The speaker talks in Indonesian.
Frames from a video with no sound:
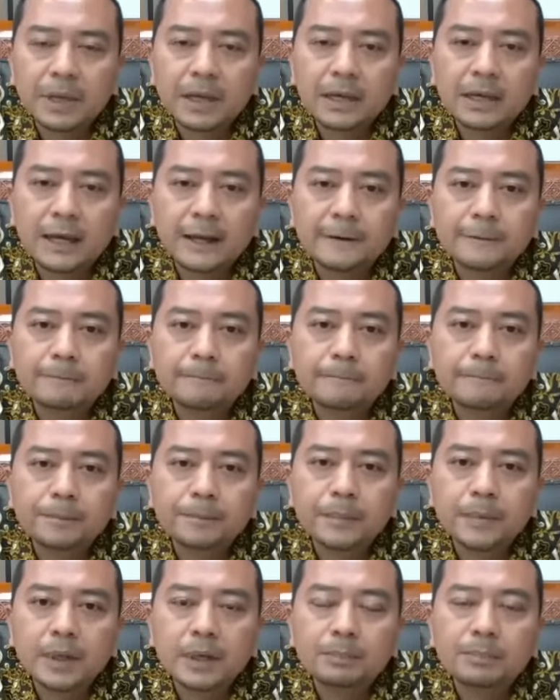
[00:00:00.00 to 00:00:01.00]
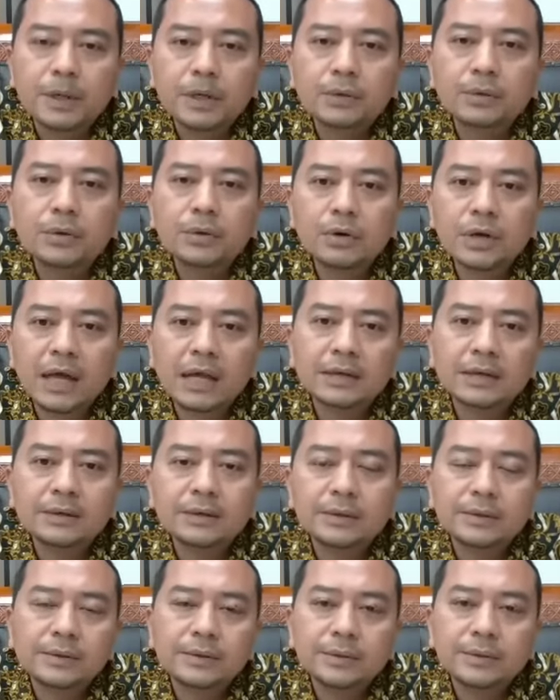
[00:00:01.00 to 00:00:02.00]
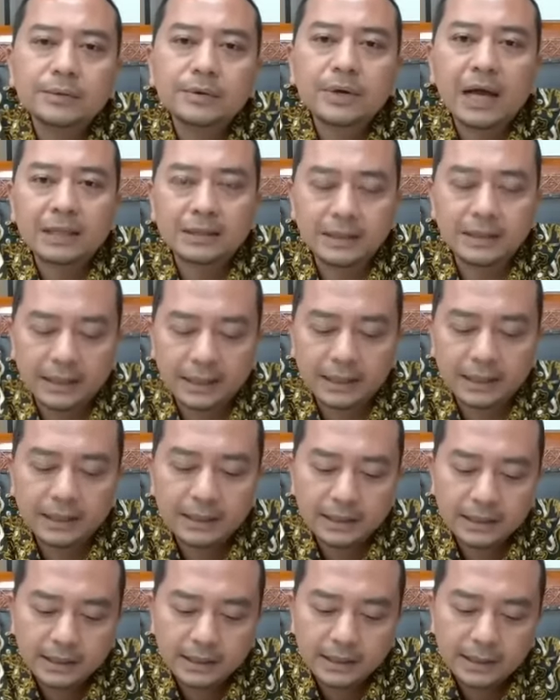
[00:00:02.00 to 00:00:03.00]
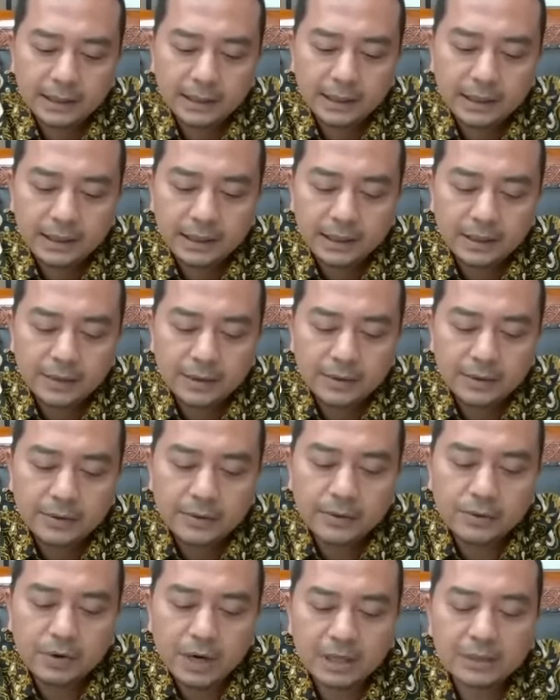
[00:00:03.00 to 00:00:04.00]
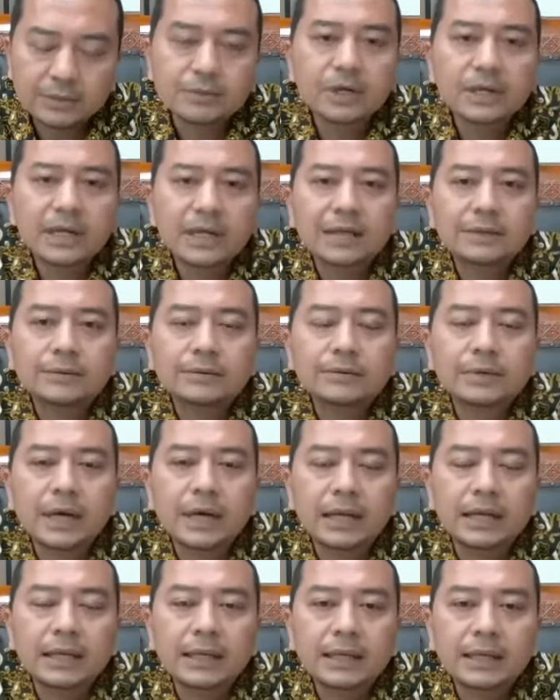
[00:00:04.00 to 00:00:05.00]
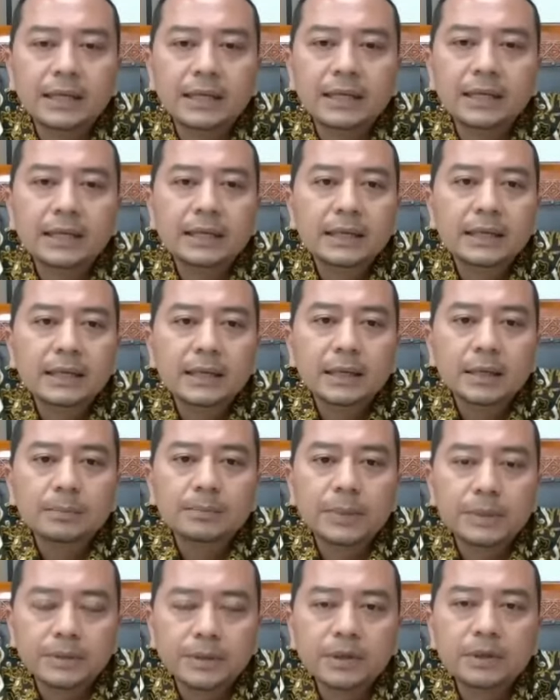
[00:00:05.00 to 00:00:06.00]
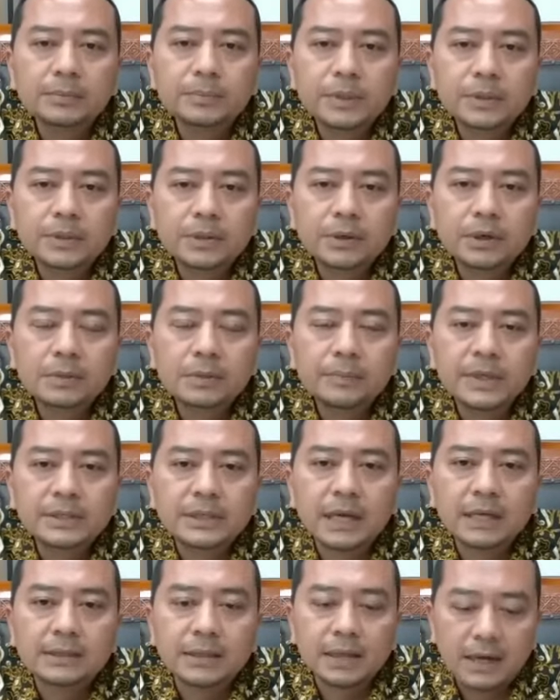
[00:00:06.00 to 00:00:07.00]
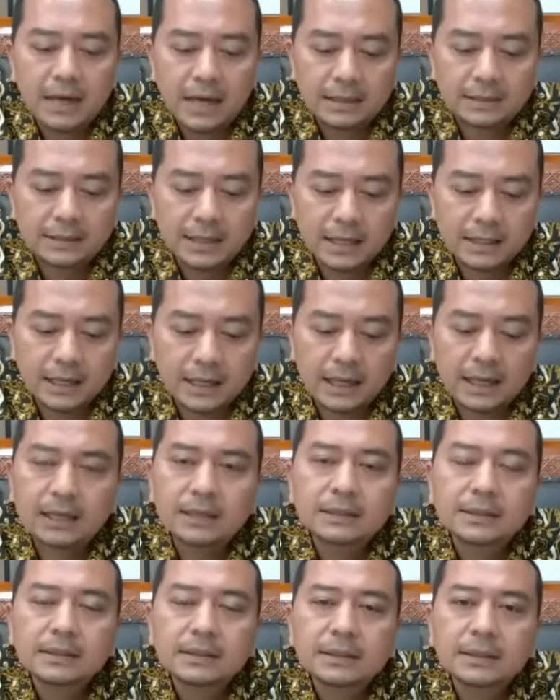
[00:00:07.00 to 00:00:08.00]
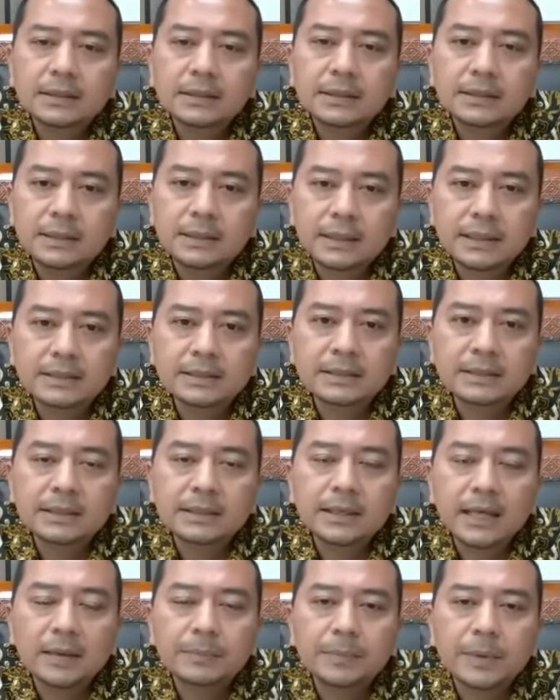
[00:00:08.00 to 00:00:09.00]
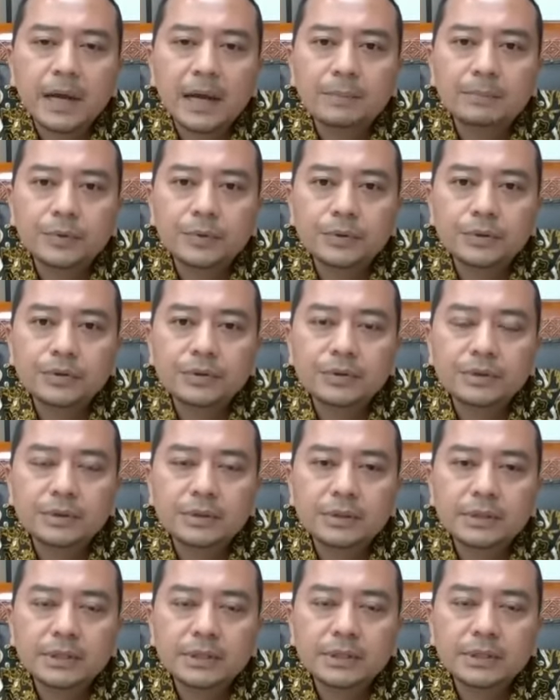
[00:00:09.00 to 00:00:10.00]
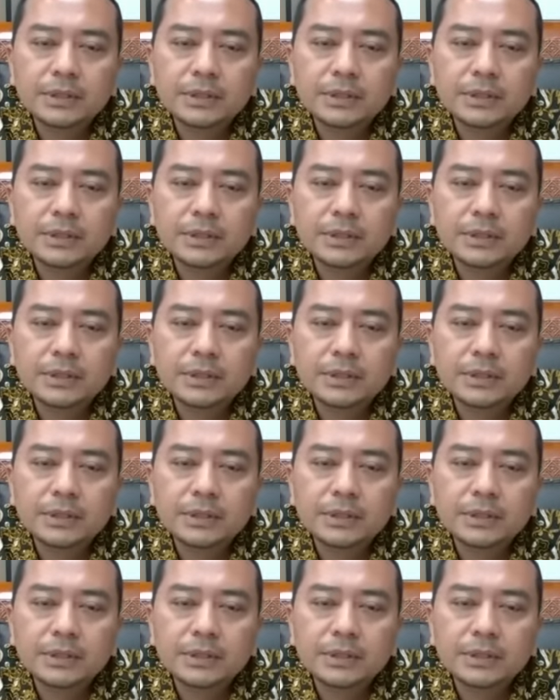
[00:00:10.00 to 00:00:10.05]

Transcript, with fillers: bahkan penurunan UKT uang kuliah tunggal ini betul-betul bisa terlaksana di setiap kampus